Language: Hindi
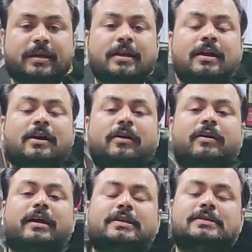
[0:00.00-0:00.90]
बी है
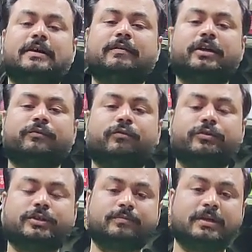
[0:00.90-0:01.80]
और नाइन सेवेंटी
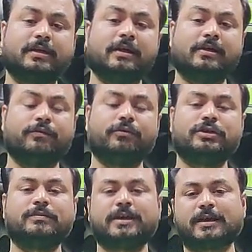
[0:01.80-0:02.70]
फोर जी बी फोर
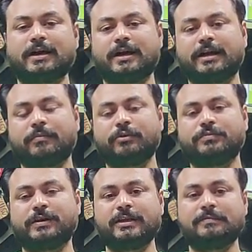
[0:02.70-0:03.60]
जी बी के कार्ड आपको इस
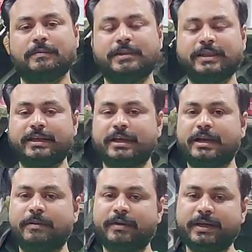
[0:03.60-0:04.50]
प्राइस पे मिलते हैं लेकिन
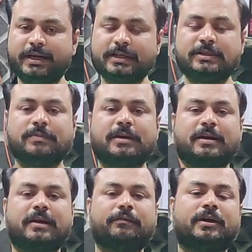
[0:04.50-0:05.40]
हम एट जी बी का
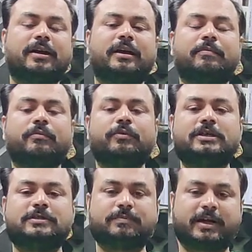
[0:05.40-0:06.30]
ग्राफिक कार्ड आपको
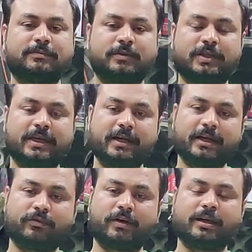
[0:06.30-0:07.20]
इस प्राइस पे दे
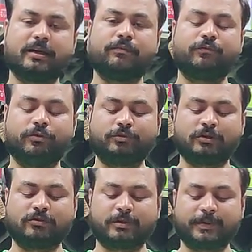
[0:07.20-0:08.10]
रहे हैं ट्वेंटी फोर
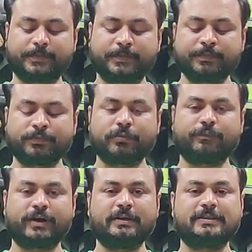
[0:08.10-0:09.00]
थाउजेंड में तो
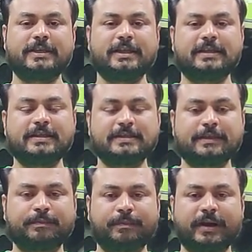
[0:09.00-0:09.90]
फ्रेंड्स ये थी इसकी
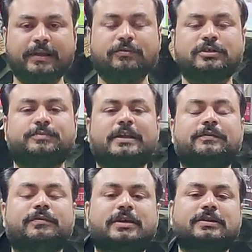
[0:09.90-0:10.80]
प्राइस और
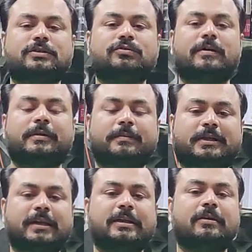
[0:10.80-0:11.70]
स्पेसिफिकेशन जो हमने
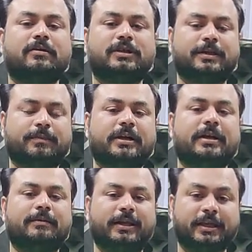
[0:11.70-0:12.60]
बताई है और ये बिल्ड
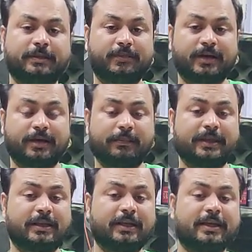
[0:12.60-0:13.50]
हमने इमरान
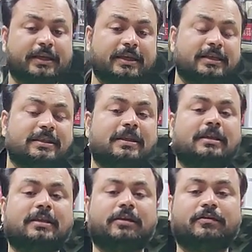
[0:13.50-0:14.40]
भाई के लिए की है
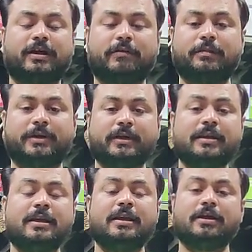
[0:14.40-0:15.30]
जिनका ताल्लुक रावलपिंडी
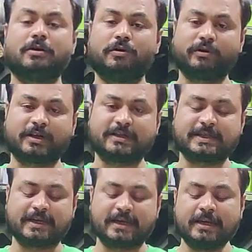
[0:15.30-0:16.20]
कोहोटा
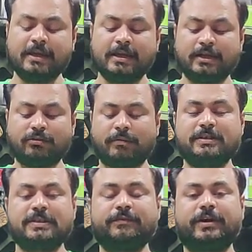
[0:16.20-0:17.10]
से है तो अब
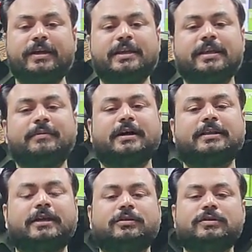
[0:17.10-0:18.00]
इसकी वारंटी की बात
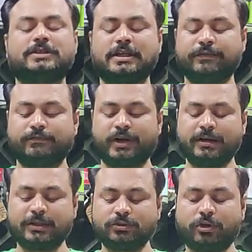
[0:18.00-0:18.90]
करें तो इसकी
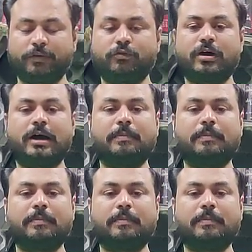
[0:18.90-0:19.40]
वारंटी जो है वो